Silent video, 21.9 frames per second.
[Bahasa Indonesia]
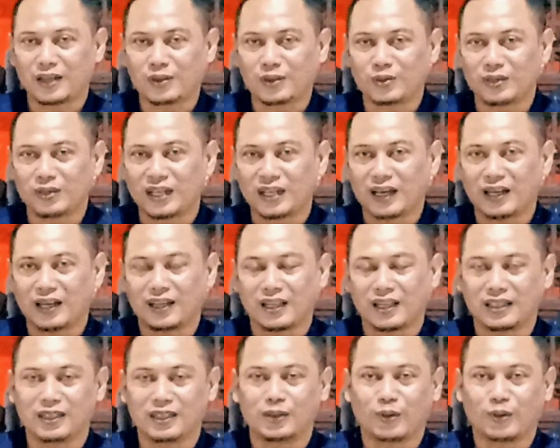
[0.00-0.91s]
dan gunakan
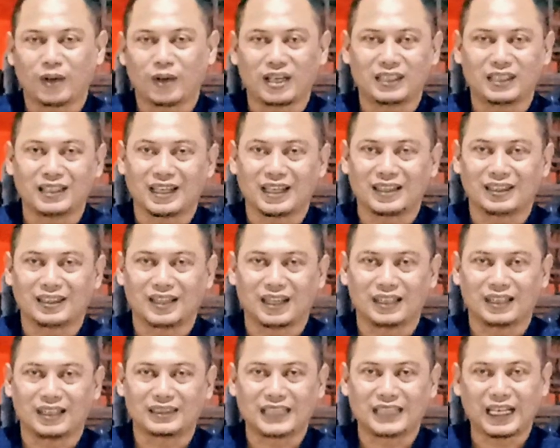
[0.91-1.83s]
hati nurani
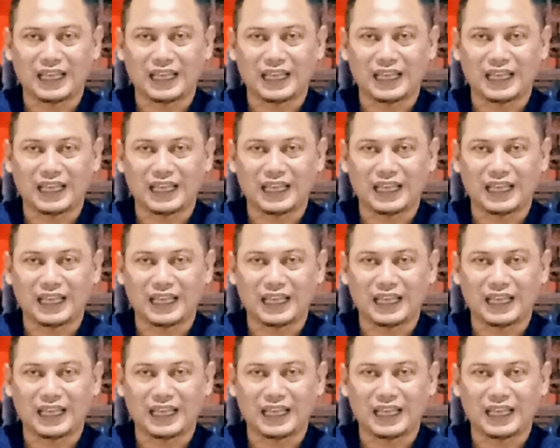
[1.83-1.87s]
Anda.